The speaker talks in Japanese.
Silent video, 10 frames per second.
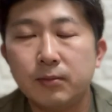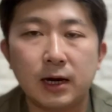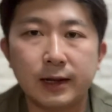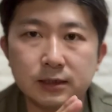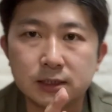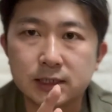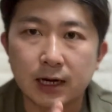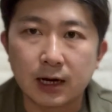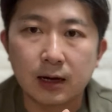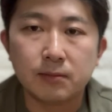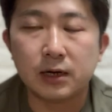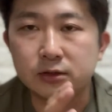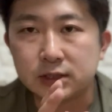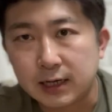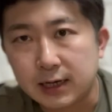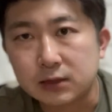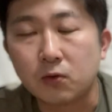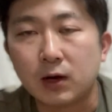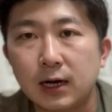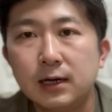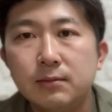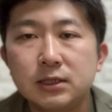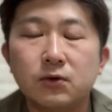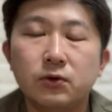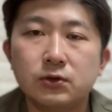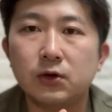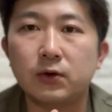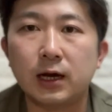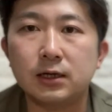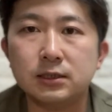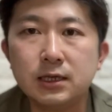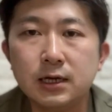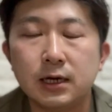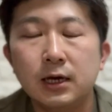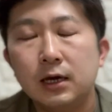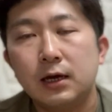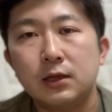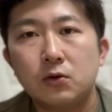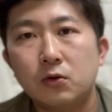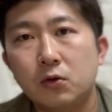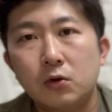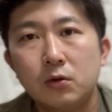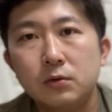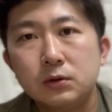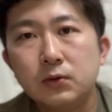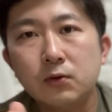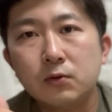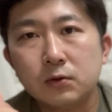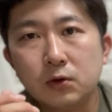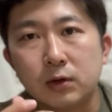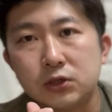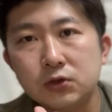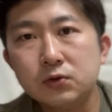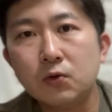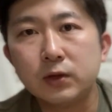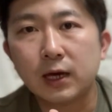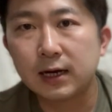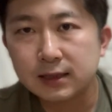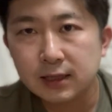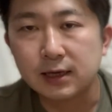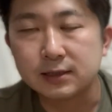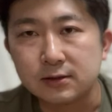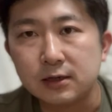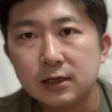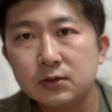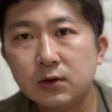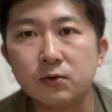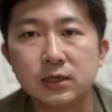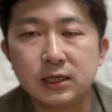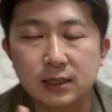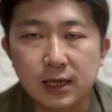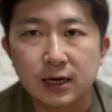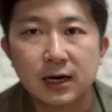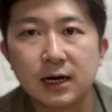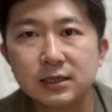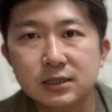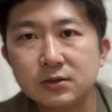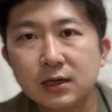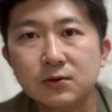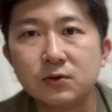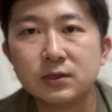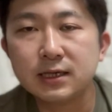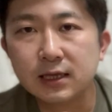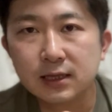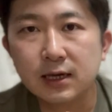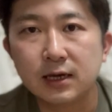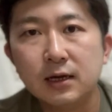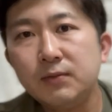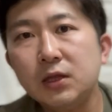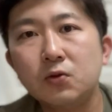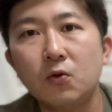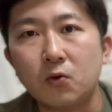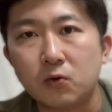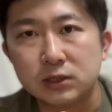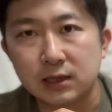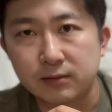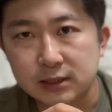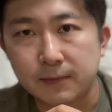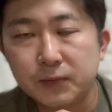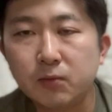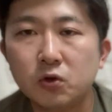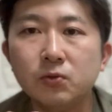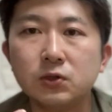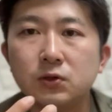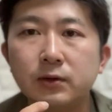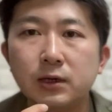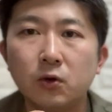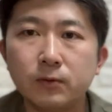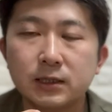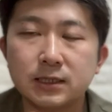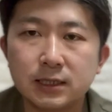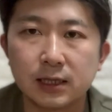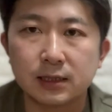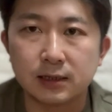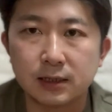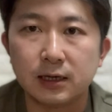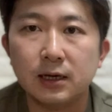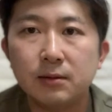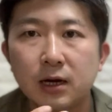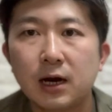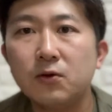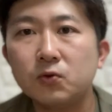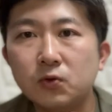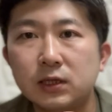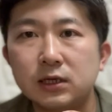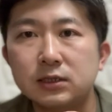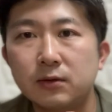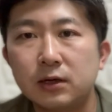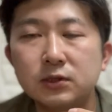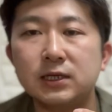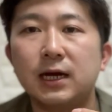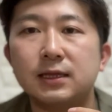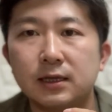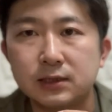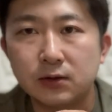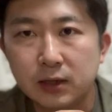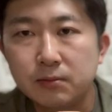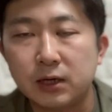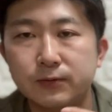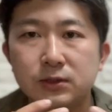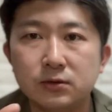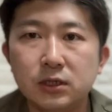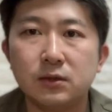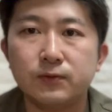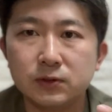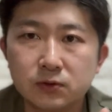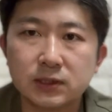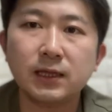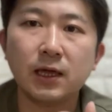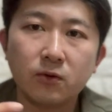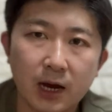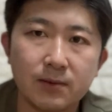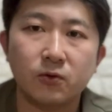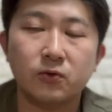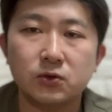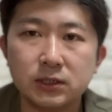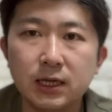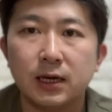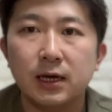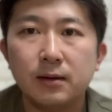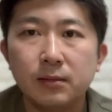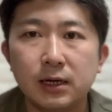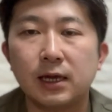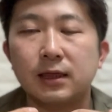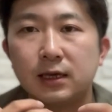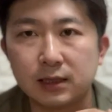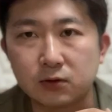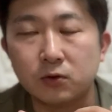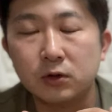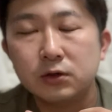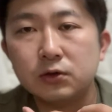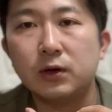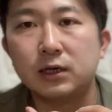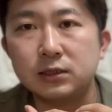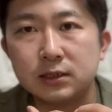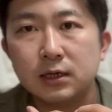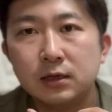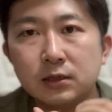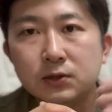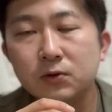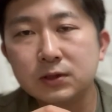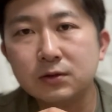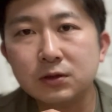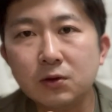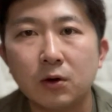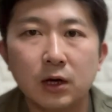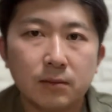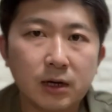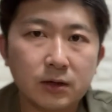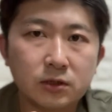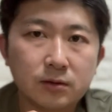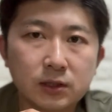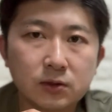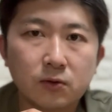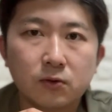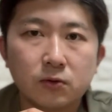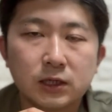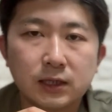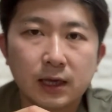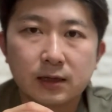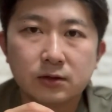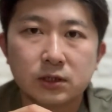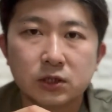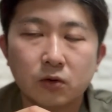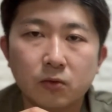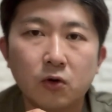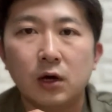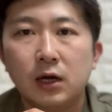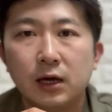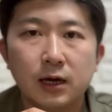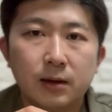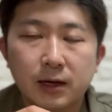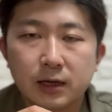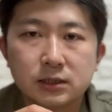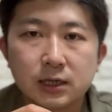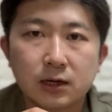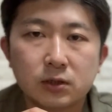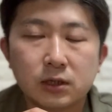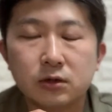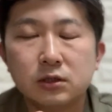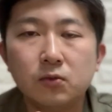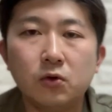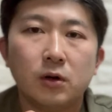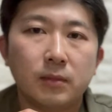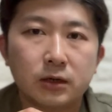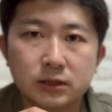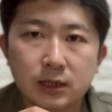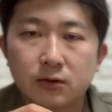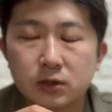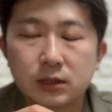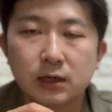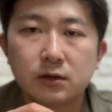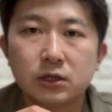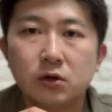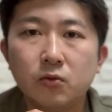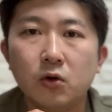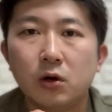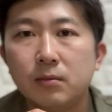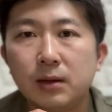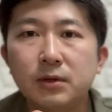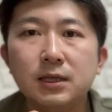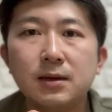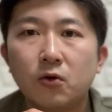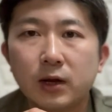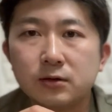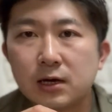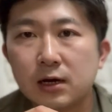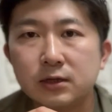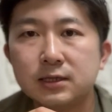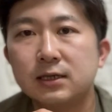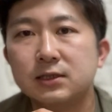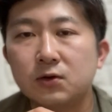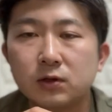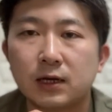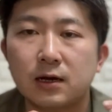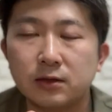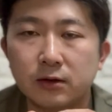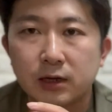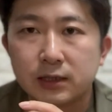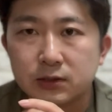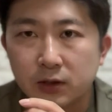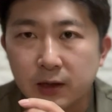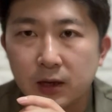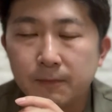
バレンシアガ、マルジェラとか、まあ、そういうような感じで、えっ、ー、と、それを、要は中古で買って安く、それを着て、ハッシュタグをつけて、で、投稿をしていました。で、もともとそれは洋服が好きだったんで、まあ、買うことに対しては苦じゃなかったんですよね。まあ、普通に、普通にただの買い物として、まあ、やっていたと。いうような感じです。でそうすると、まあ、ルイ・ヴィトンを着ている人も、えー、バレンシアガを着ている人も、マルジェラを着ている人も、まあ、見てもらう確率がすごく高くなるわけですよね。